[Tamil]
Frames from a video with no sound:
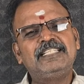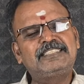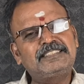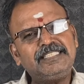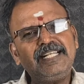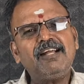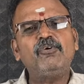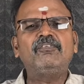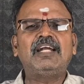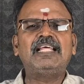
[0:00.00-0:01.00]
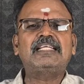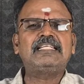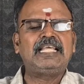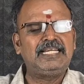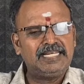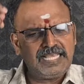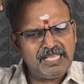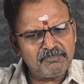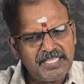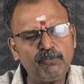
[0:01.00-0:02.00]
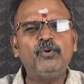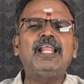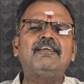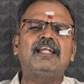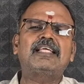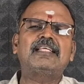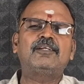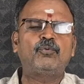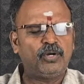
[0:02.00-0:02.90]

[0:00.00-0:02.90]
எத்தனை வழக்கு எல்லாமே ஊழல் வழக்கு